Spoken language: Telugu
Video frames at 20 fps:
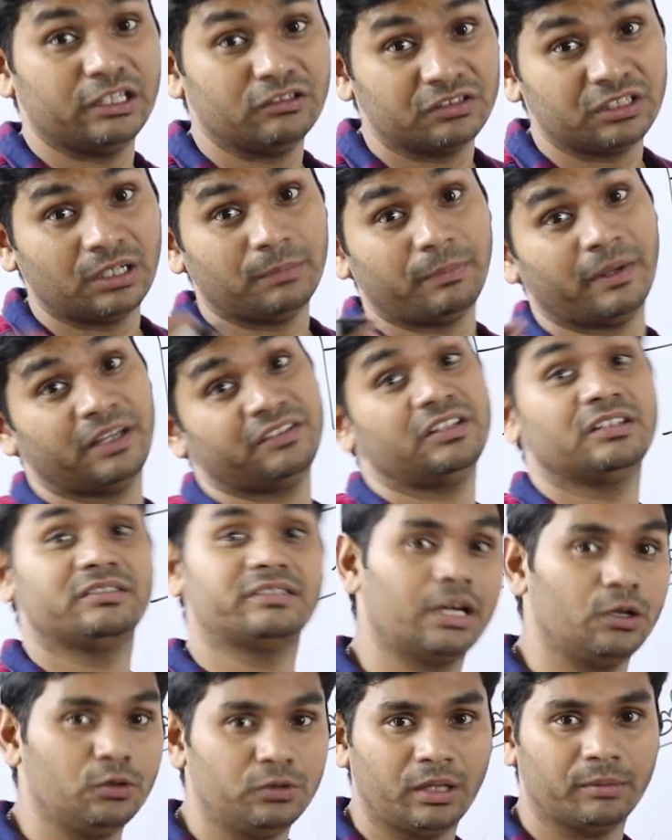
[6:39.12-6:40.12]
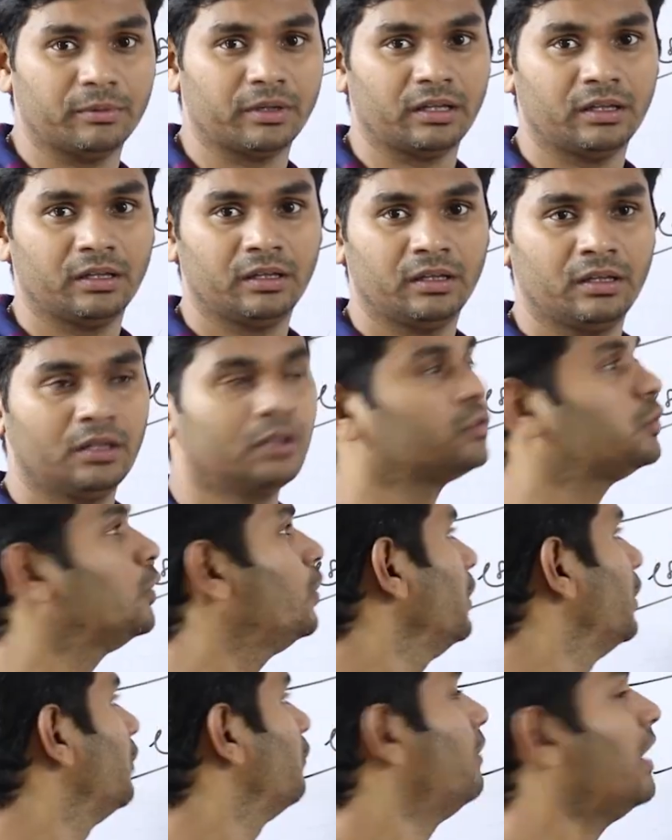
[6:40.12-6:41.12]
ఐదు వందల పైచిన తెగలు ఉన్నాయి మరి సో
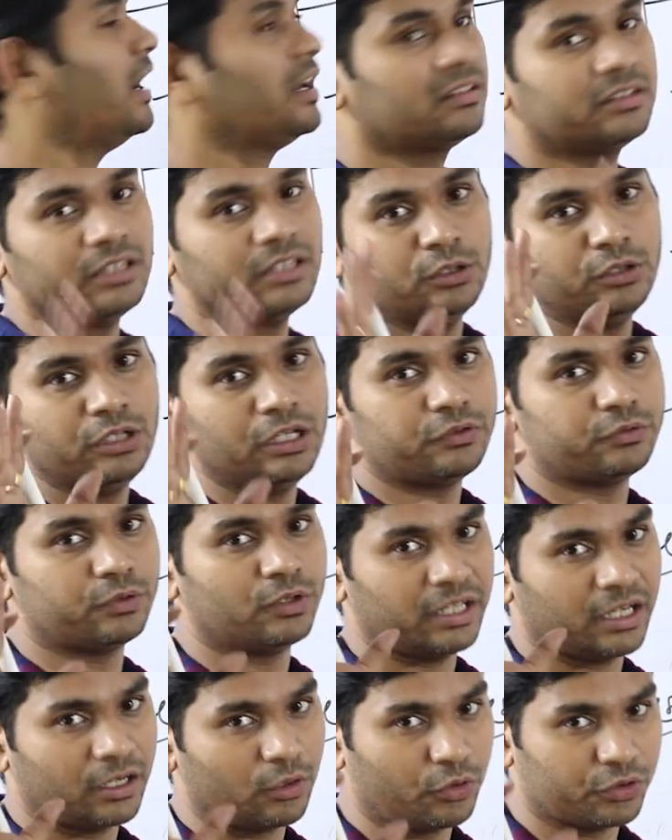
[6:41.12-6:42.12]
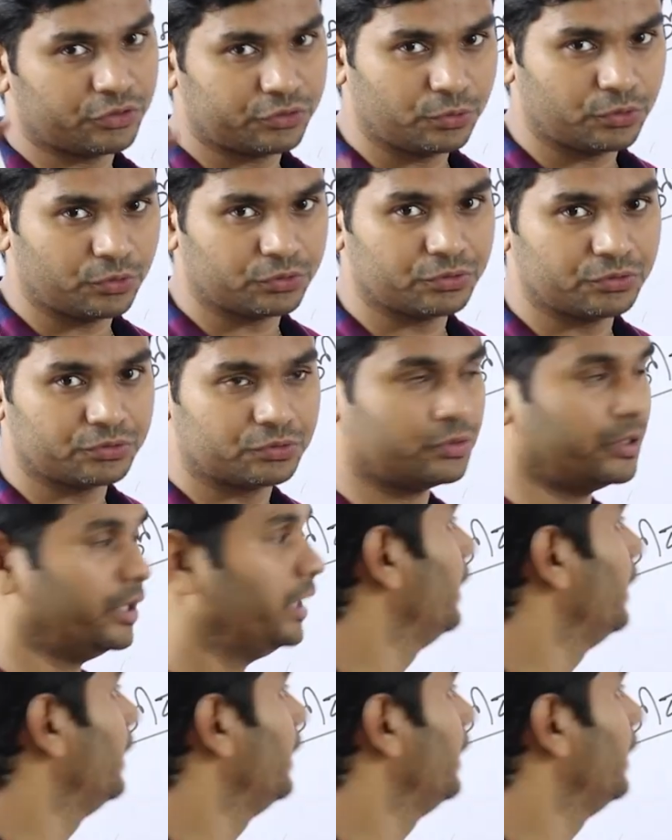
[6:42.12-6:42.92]
వార్తలు నిలిచిన తెగ గురించి గుర్తుంచుకోండి